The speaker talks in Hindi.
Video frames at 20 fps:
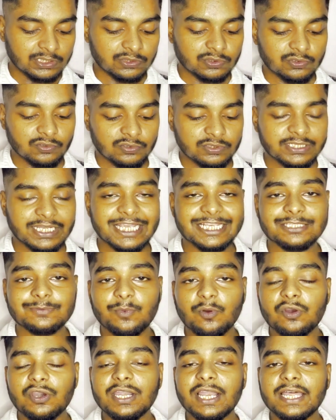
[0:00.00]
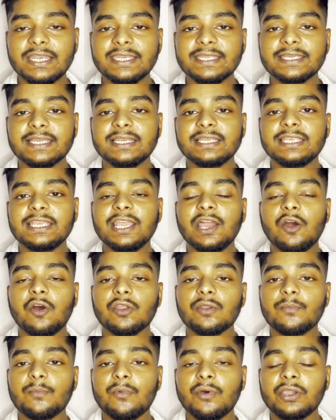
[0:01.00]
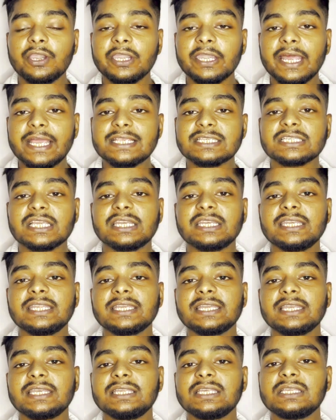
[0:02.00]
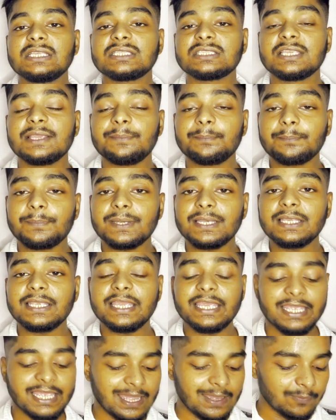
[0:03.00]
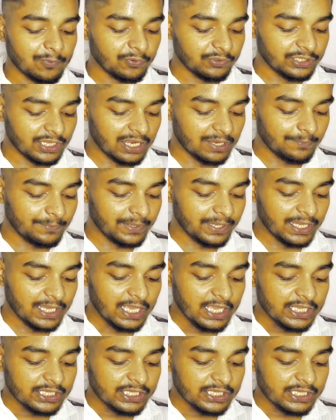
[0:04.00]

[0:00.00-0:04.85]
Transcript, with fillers: तो डैशबोर्ड लाने के लिए और मोनिटाइज करने के लिए सिंपली है आपको यहाँ पे